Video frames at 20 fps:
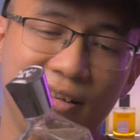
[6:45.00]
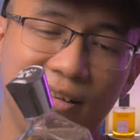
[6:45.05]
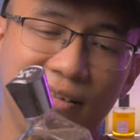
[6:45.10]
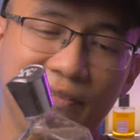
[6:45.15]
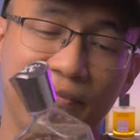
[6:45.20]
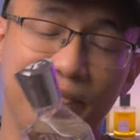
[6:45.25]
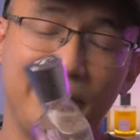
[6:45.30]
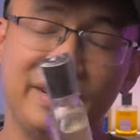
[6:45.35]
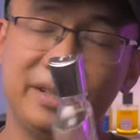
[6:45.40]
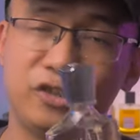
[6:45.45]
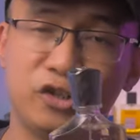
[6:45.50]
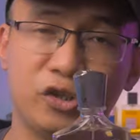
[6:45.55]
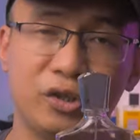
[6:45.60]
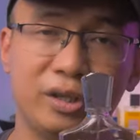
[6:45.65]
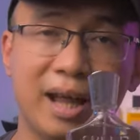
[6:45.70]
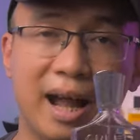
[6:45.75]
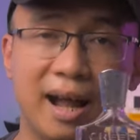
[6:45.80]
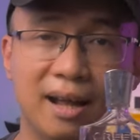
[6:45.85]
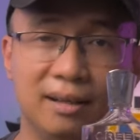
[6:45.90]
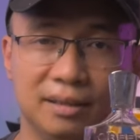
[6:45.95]
Virgin
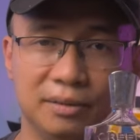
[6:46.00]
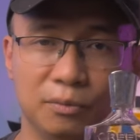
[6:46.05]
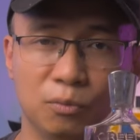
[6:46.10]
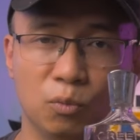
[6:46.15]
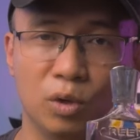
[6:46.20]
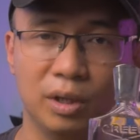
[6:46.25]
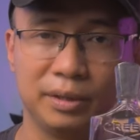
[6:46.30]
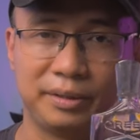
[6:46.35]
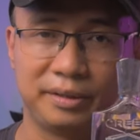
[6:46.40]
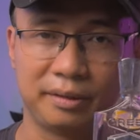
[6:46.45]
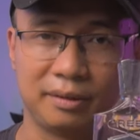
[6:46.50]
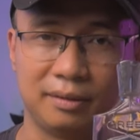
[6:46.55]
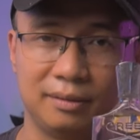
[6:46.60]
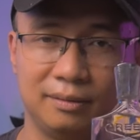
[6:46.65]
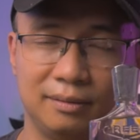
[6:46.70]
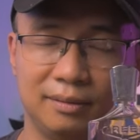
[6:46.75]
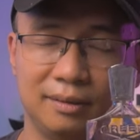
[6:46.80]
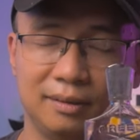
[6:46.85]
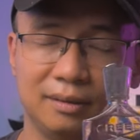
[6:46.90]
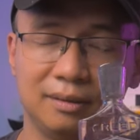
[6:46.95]
Island Water,
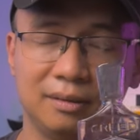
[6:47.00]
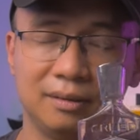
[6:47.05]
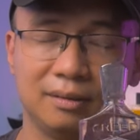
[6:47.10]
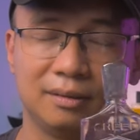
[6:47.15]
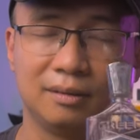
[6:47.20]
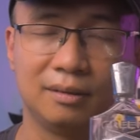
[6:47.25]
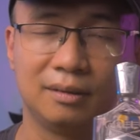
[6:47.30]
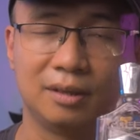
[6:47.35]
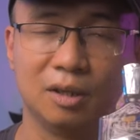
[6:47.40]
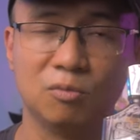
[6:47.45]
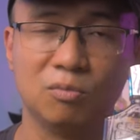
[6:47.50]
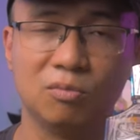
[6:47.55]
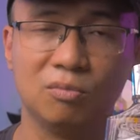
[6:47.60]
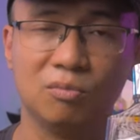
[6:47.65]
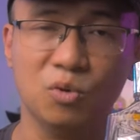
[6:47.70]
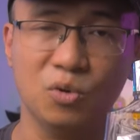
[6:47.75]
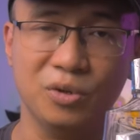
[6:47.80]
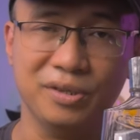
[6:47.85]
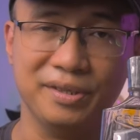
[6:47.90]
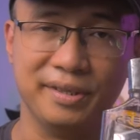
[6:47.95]

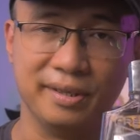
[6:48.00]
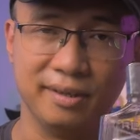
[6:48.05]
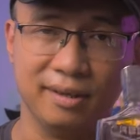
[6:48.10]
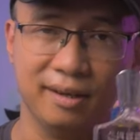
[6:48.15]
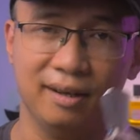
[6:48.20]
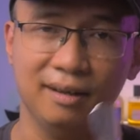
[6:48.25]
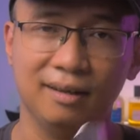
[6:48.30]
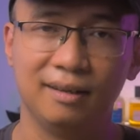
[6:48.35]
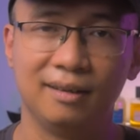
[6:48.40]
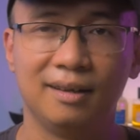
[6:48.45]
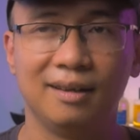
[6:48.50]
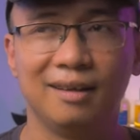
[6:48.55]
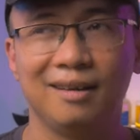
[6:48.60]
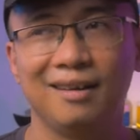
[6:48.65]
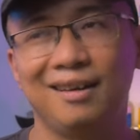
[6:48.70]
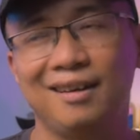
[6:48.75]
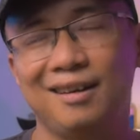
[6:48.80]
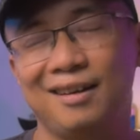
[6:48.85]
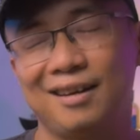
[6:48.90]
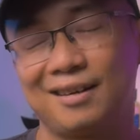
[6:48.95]
tông mùi dừa.
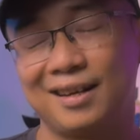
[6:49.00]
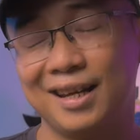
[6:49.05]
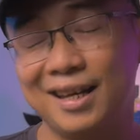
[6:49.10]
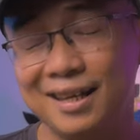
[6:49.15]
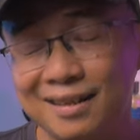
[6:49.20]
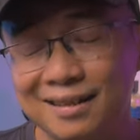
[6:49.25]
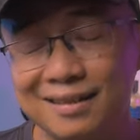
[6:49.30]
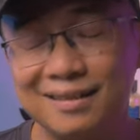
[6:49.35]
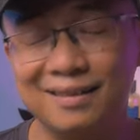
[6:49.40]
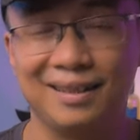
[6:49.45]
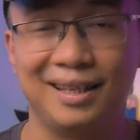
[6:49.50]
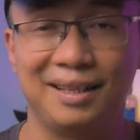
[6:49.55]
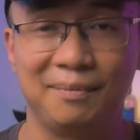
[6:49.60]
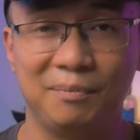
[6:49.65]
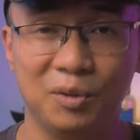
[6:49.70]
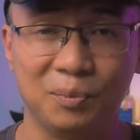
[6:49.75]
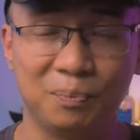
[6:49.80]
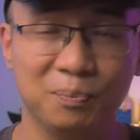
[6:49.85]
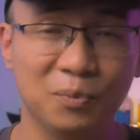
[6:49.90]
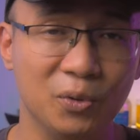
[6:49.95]
Đây là
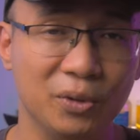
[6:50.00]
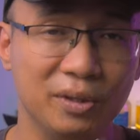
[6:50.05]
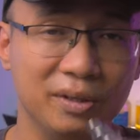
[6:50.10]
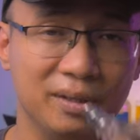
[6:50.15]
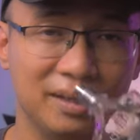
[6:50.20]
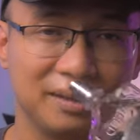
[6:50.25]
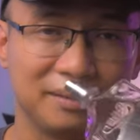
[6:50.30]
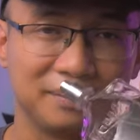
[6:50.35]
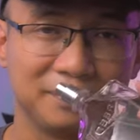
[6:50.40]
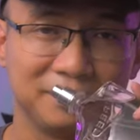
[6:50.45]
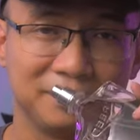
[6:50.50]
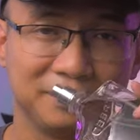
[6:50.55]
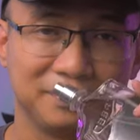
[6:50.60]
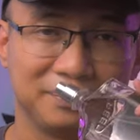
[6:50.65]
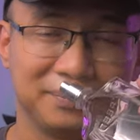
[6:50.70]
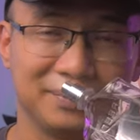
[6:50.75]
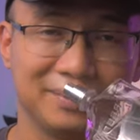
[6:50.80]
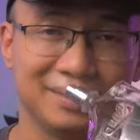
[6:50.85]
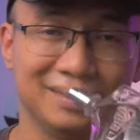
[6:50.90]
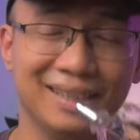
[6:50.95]
một mùi hương
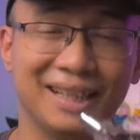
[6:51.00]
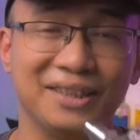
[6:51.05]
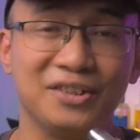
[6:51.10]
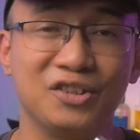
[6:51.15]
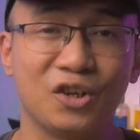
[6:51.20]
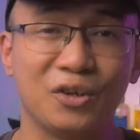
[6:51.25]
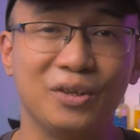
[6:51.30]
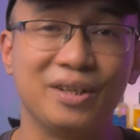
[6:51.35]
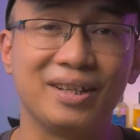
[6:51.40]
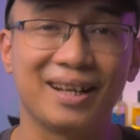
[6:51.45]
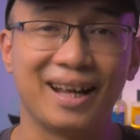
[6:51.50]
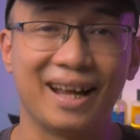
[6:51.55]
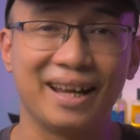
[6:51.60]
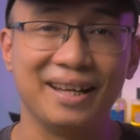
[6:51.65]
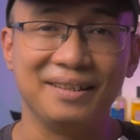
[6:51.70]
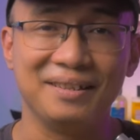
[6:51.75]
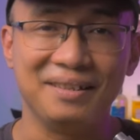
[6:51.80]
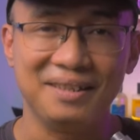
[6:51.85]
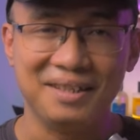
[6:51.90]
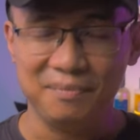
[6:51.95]
dành cho những
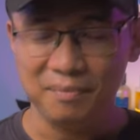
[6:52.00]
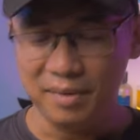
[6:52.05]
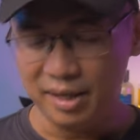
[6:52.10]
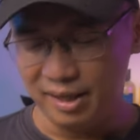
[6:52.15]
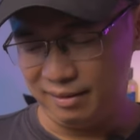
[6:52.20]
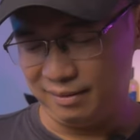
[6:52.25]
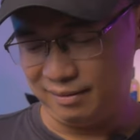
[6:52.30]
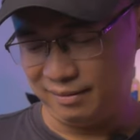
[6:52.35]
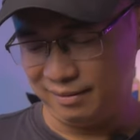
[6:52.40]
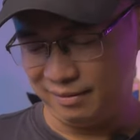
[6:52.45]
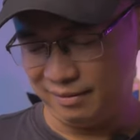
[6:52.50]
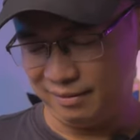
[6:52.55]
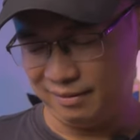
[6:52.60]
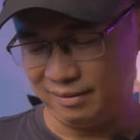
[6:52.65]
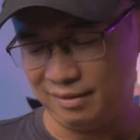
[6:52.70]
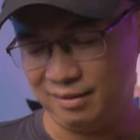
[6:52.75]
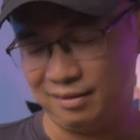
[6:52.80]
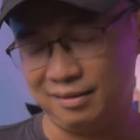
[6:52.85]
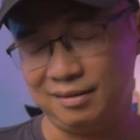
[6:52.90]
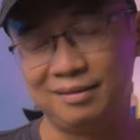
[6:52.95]
ngày đi biển,
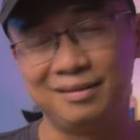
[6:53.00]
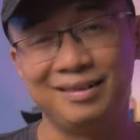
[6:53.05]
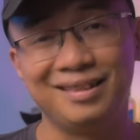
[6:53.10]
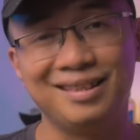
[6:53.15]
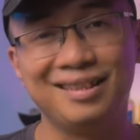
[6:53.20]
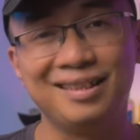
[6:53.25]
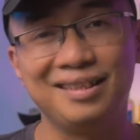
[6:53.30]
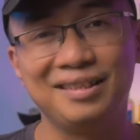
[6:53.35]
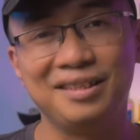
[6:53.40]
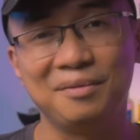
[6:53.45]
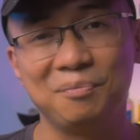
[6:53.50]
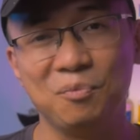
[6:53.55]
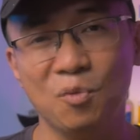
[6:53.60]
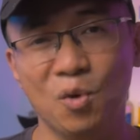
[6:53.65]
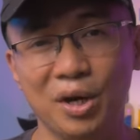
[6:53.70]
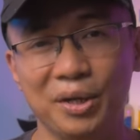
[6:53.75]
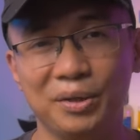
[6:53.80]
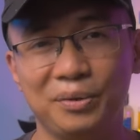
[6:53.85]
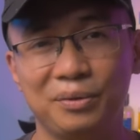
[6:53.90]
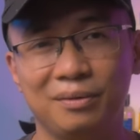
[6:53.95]
đó, nơi những
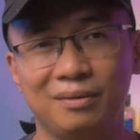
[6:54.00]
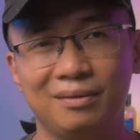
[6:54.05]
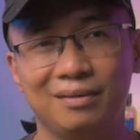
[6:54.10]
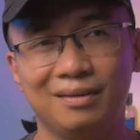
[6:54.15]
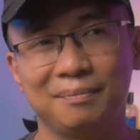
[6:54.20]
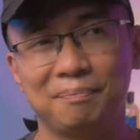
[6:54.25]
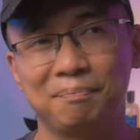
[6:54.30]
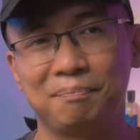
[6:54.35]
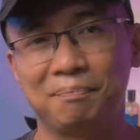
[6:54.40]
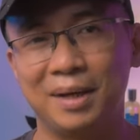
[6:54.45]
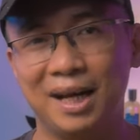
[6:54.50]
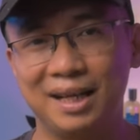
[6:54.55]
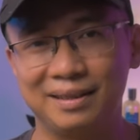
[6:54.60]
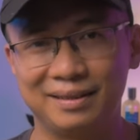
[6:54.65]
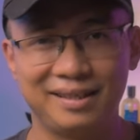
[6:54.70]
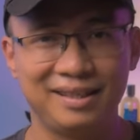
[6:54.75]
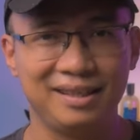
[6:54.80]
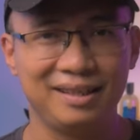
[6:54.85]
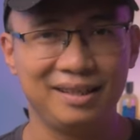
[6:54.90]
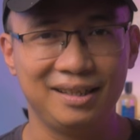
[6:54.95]
buổi
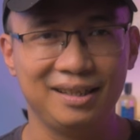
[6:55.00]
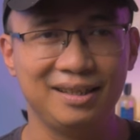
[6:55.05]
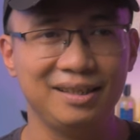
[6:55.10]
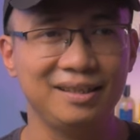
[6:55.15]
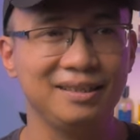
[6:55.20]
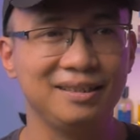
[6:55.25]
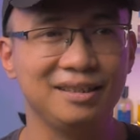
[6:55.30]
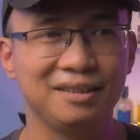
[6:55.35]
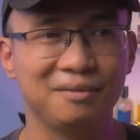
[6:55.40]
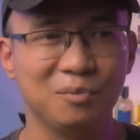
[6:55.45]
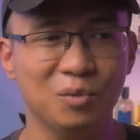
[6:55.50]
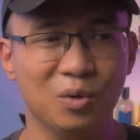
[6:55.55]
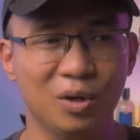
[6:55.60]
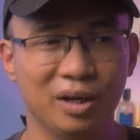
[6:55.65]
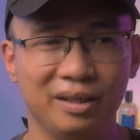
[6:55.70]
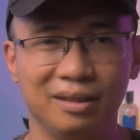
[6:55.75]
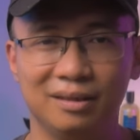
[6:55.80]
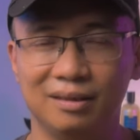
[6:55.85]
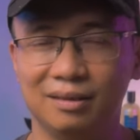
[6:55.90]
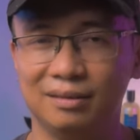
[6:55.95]
party, những
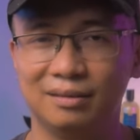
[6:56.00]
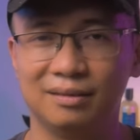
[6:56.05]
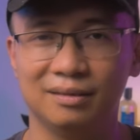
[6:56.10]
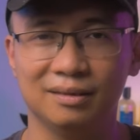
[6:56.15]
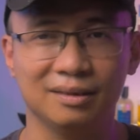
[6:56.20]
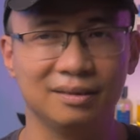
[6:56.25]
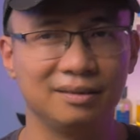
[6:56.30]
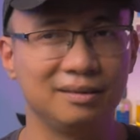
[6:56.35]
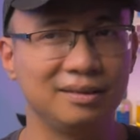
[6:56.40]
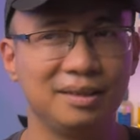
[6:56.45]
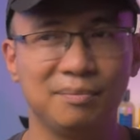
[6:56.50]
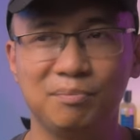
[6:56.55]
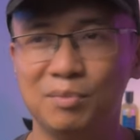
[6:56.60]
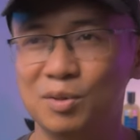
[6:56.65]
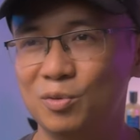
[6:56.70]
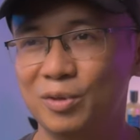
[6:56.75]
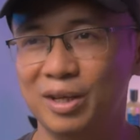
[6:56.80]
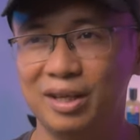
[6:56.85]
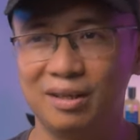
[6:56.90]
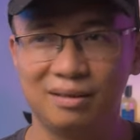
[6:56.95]
buổi team
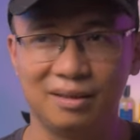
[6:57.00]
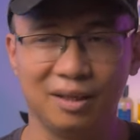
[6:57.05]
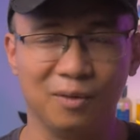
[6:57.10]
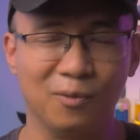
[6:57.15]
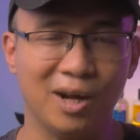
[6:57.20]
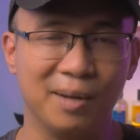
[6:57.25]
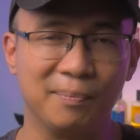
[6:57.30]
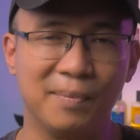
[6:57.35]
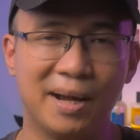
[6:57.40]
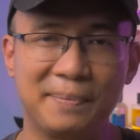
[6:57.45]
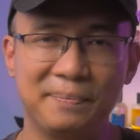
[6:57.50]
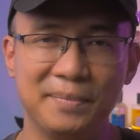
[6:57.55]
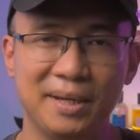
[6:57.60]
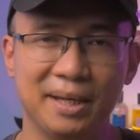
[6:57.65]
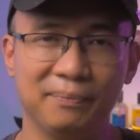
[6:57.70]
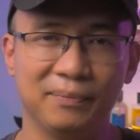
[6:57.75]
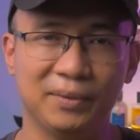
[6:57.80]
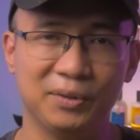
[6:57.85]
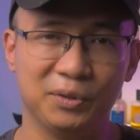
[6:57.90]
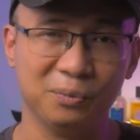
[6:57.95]
building ở ngoài bãi biển
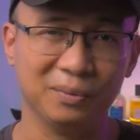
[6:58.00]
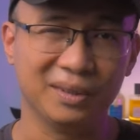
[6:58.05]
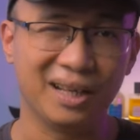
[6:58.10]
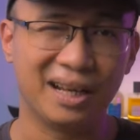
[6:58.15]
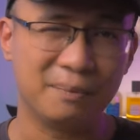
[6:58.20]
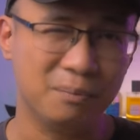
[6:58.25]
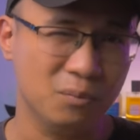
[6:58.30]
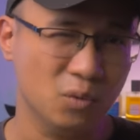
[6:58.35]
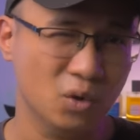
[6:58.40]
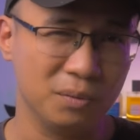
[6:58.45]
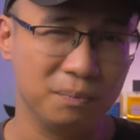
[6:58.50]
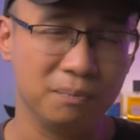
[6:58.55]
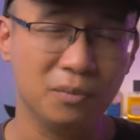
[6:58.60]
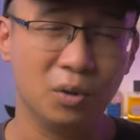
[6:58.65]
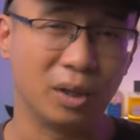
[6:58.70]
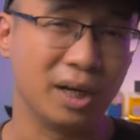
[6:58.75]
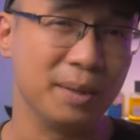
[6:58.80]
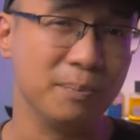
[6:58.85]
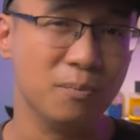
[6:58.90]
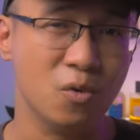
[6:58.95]
và chúng ta muốn một
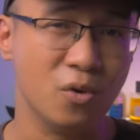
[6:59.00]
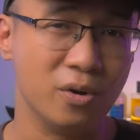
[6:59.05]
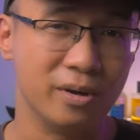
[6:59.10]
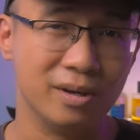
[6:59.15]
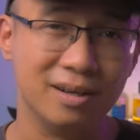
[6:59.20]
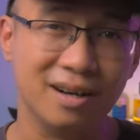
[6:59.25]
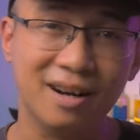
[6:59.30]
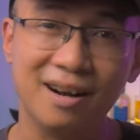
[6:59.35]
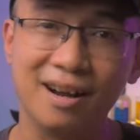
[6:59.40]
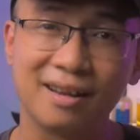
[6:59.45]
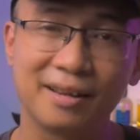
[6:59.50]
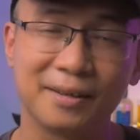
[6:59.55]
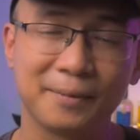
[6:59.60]
cái mùi hương ấy